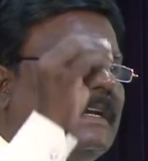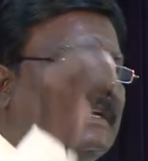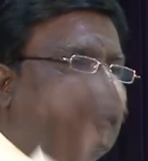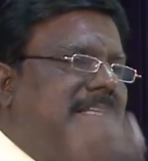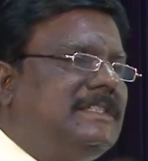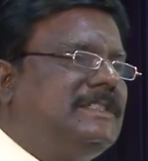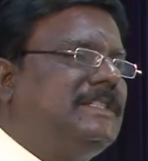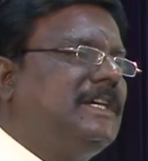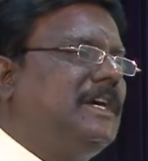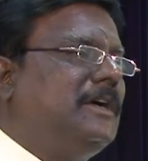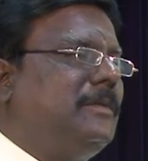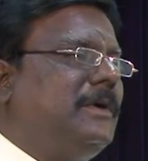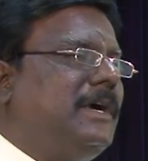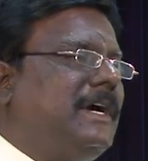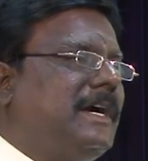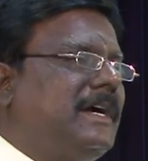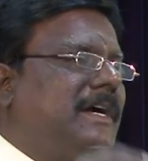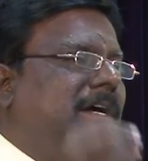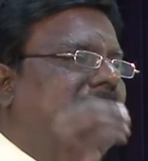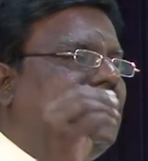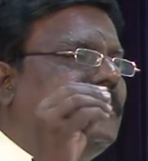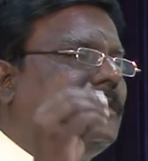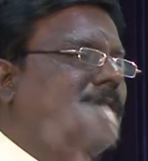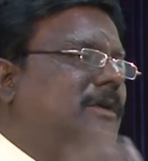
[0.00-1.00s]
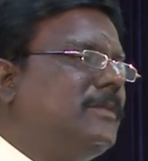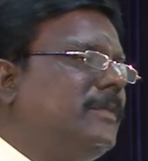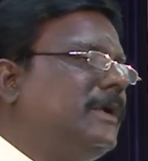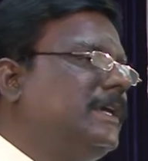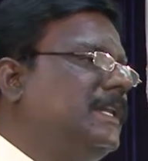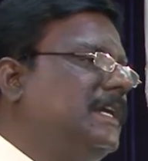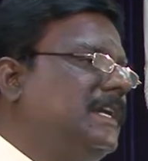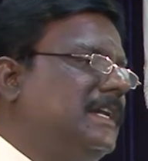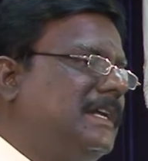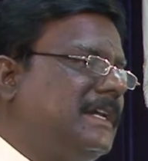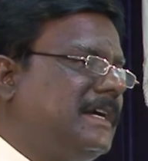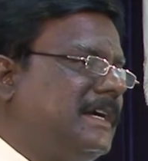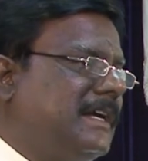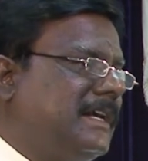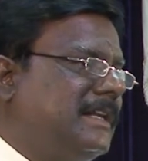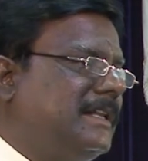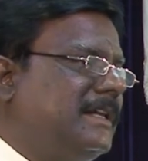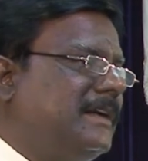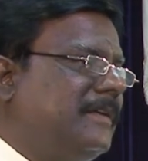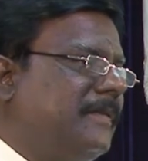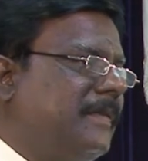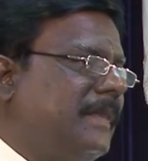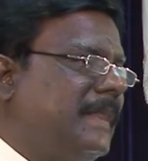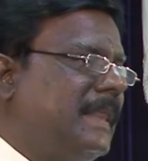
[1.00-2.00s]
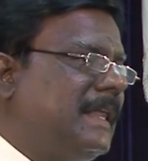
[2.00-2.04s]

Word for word: நிச்சயமாக ஒரு பதில் இருக்கிறது